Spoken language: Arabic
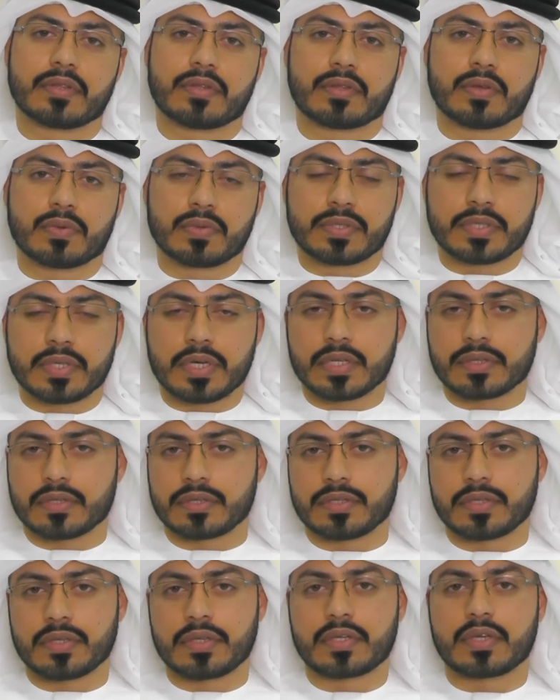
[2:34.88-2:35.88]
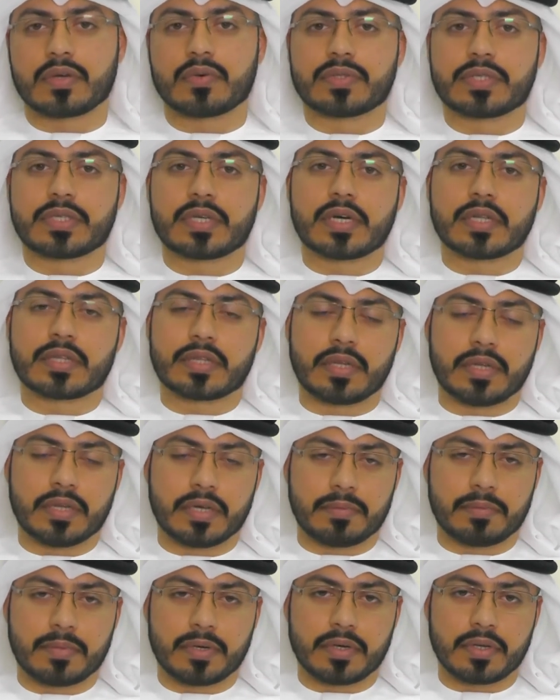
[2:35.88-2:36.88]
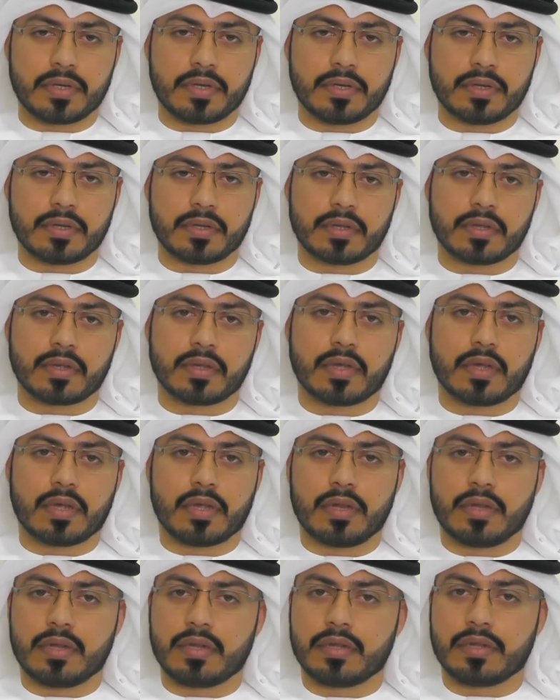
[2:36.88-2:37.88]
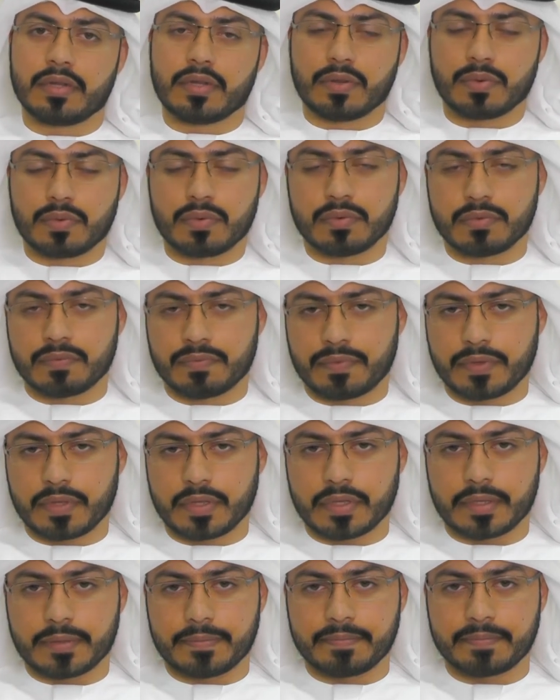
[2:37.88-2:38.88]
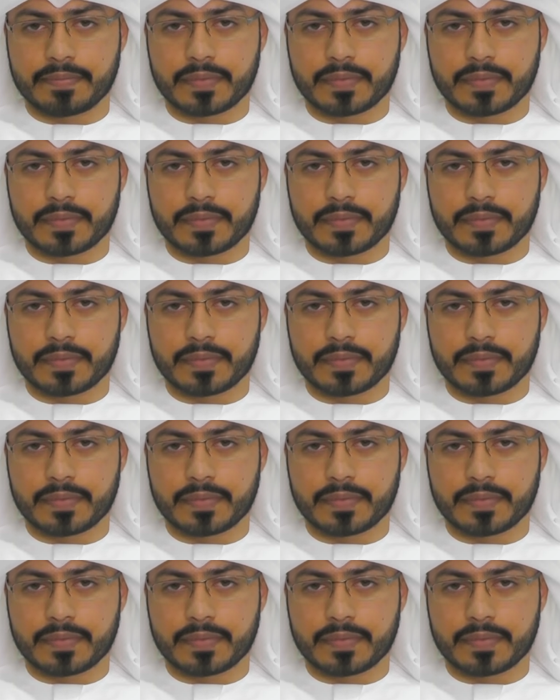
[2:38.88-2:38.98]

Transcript: توسعة الشركة وزيادة الأعمال اللي نقوم فيها